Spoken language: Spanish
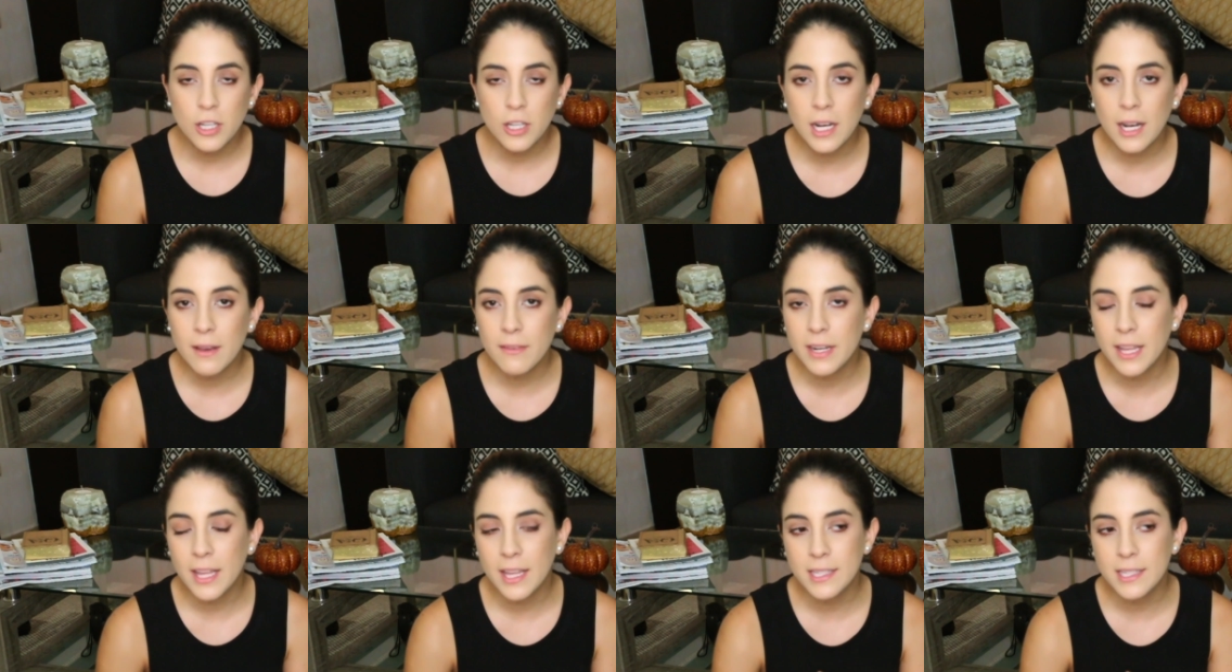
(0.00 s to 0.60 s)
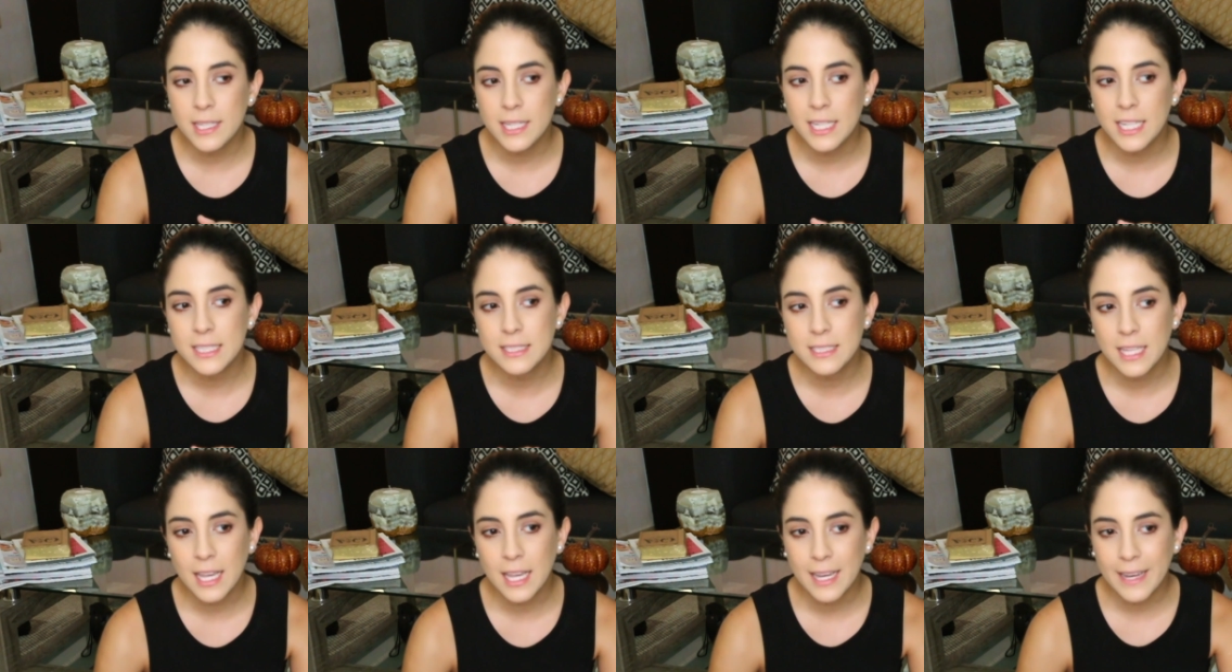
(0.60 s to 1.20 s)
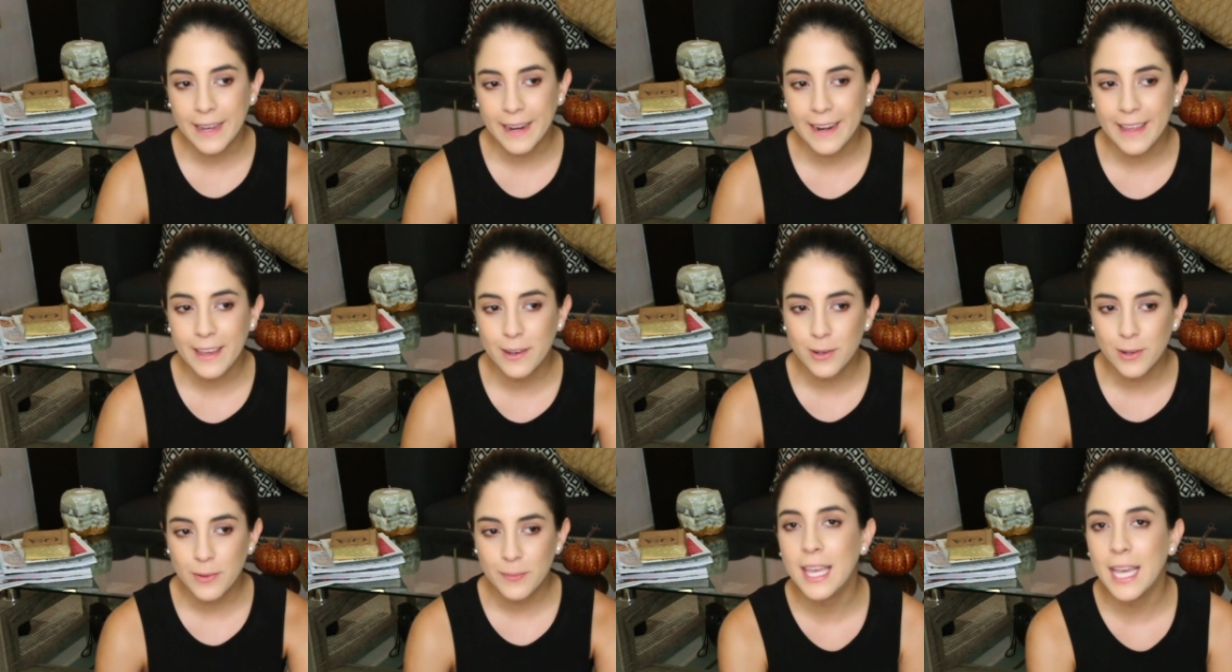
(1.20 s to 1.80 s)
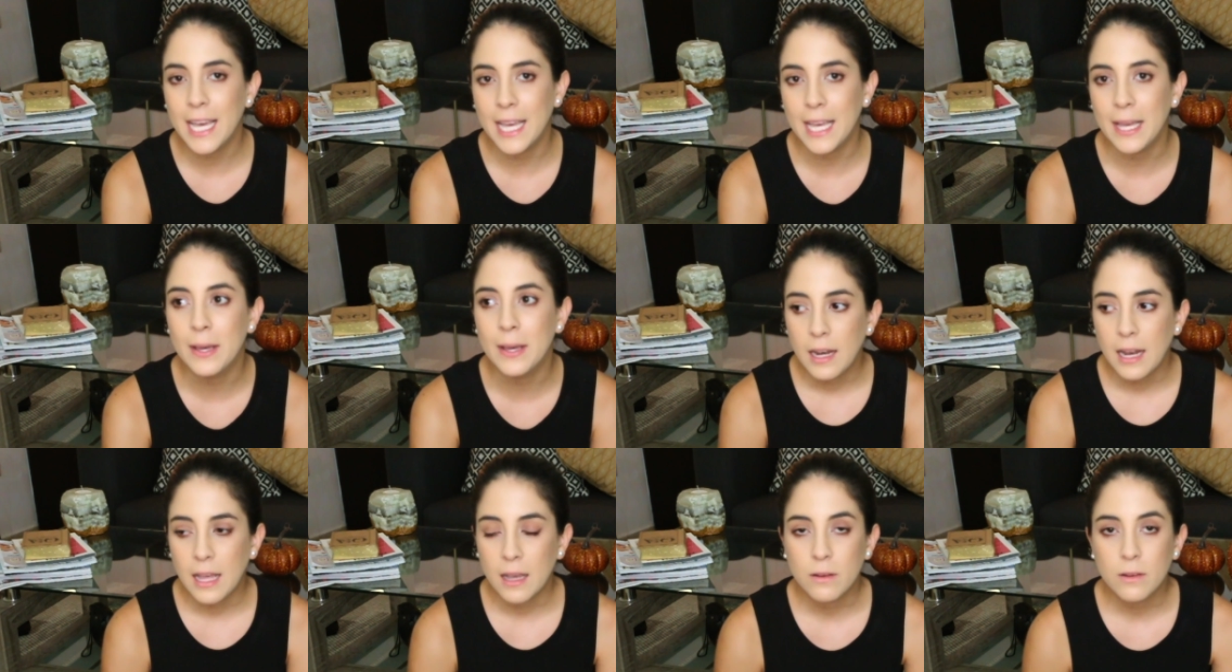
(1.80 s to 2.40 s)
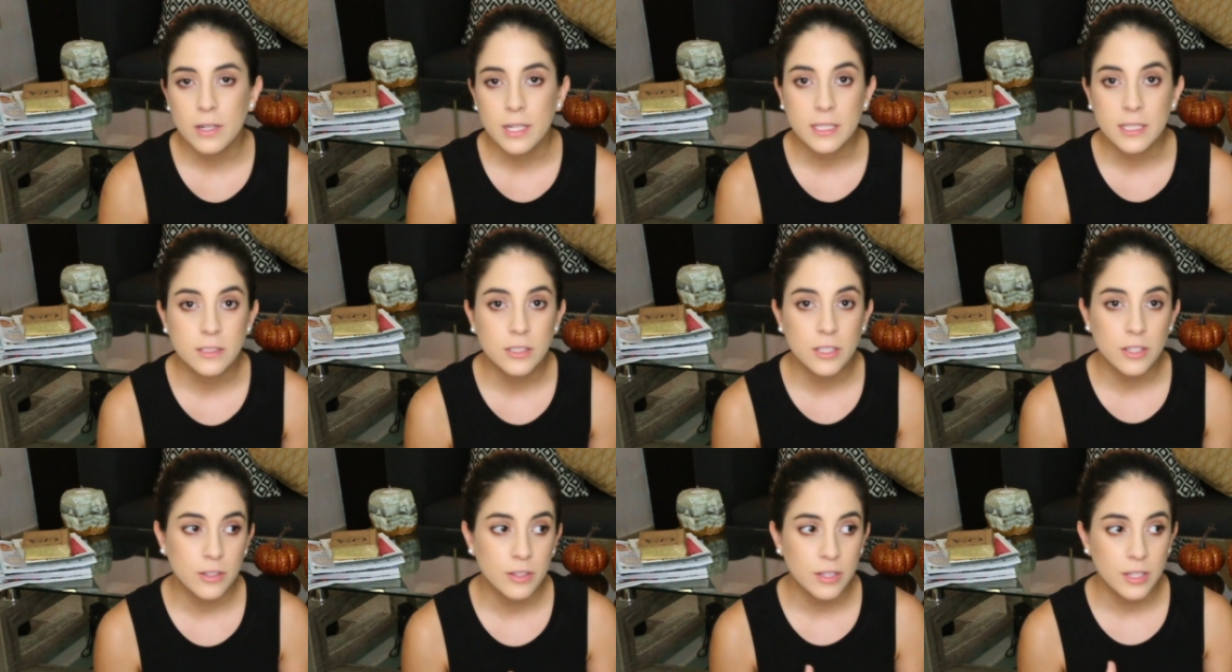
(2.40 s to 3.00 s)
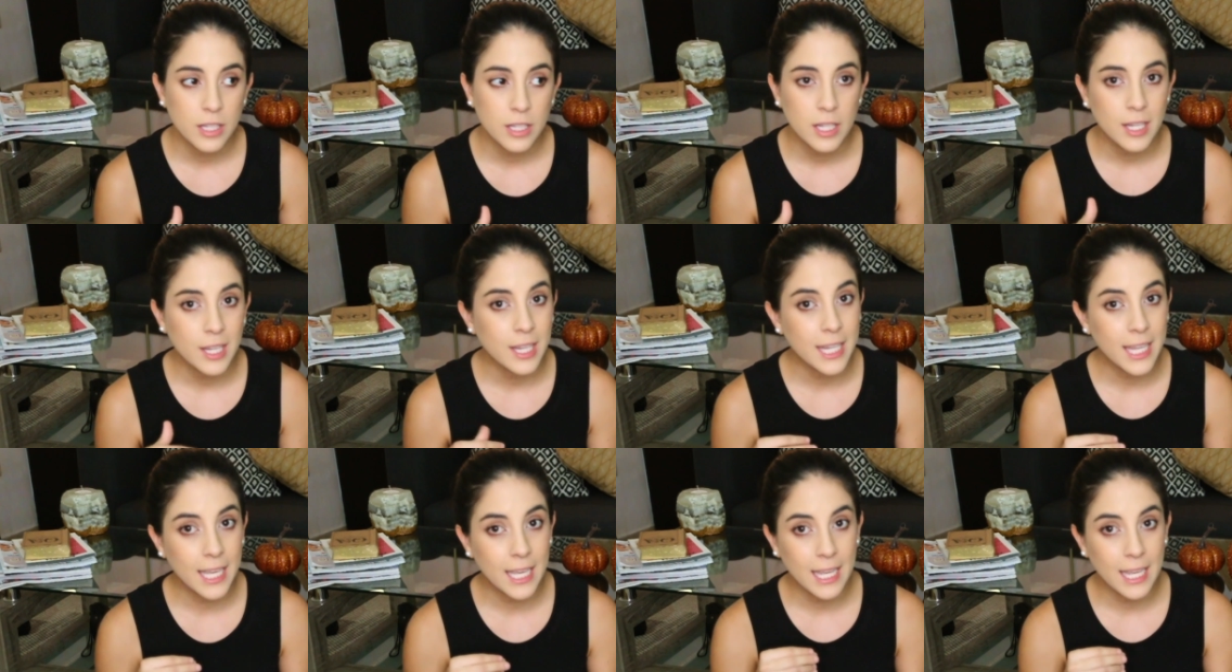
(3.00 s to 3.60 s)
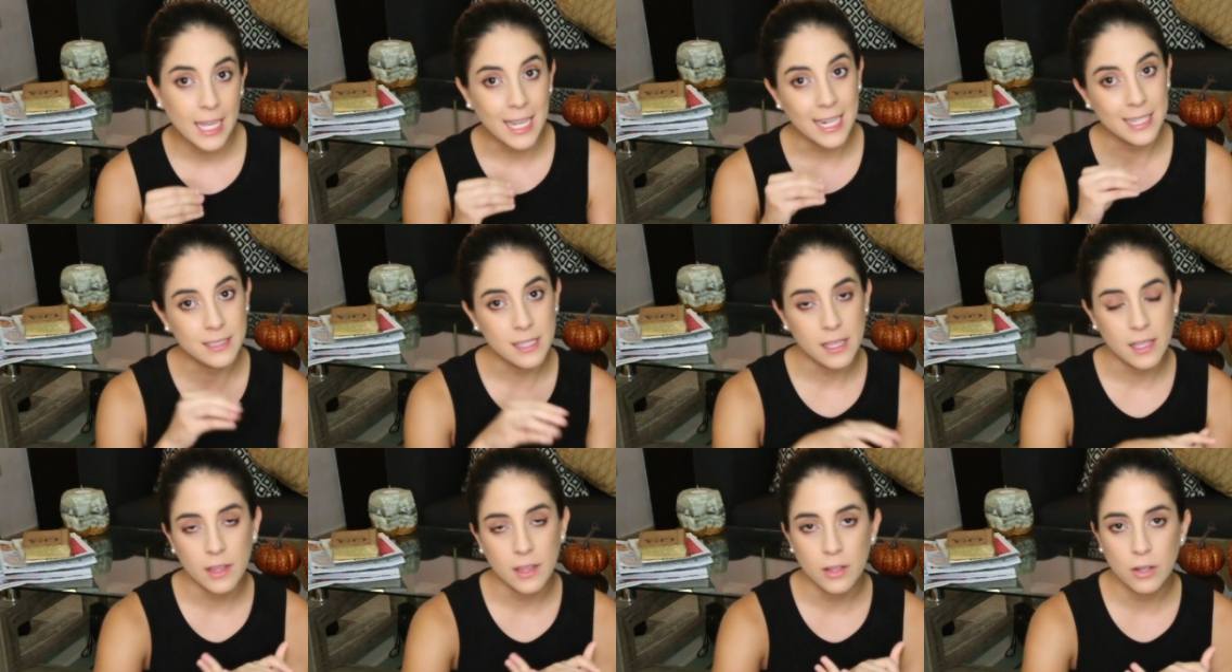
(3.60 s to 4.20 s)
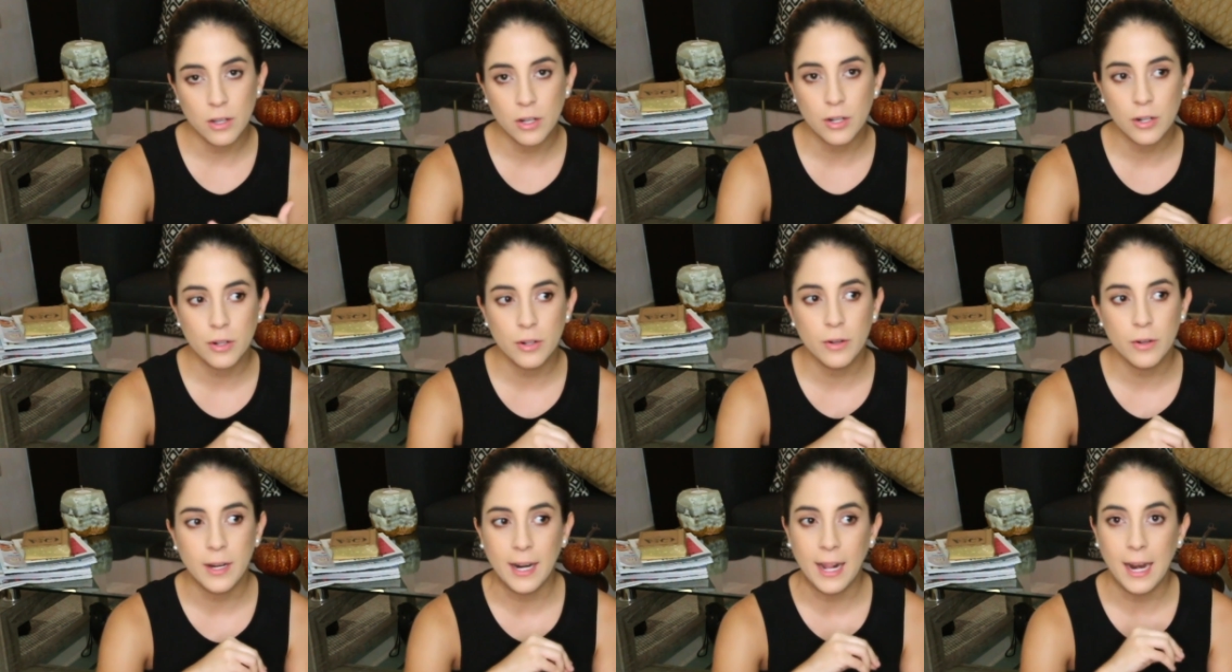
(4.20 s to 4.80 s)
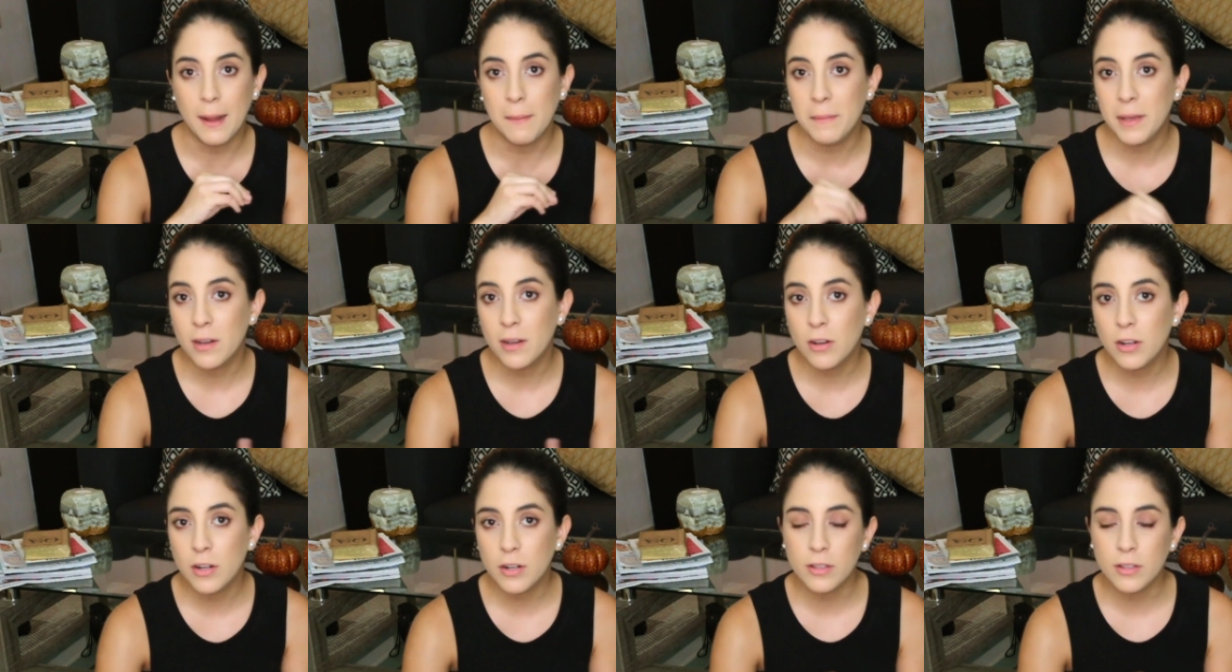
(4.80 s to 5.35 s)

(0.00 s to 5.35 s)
Yo la verdad es que creo que la conexión del seguidor no era la mejor,